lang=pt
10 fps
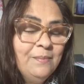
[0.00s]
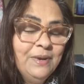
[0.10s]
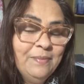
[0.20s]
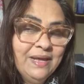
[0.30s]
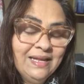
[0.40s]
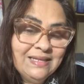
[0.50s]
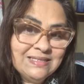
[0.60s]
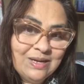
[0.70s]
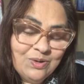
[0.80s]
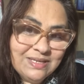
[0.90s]
1
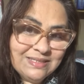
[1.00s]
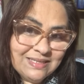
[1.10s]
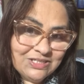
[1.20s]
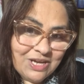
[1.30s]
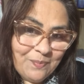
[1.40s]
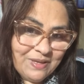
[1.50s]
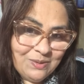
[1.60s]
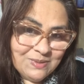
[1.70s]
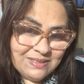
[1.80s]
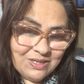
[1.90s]
Tessalonicenses,
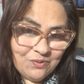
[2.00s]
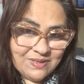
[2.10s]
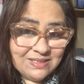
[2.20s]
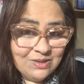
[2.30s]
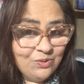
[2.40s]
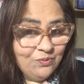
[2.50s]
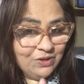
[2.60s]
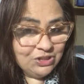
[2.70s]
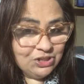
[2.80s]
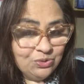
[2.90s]
capítulo 5, versículo
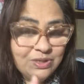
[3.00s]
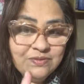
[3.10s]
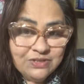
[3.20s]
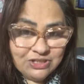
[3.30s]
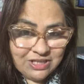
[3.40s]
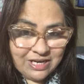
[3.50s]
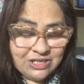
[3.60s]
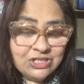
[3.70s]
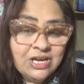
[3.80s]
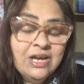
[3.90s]
22 e
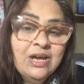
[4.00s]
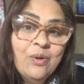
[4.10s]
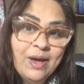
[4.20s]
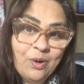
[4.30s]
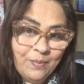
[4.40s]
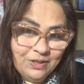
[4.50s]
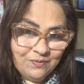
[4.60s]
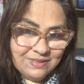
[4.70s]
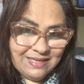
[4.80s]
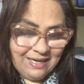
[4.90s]
23, eu recomendo
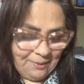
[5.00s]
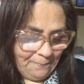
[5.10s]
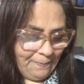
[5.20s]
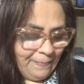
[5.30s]
você ler.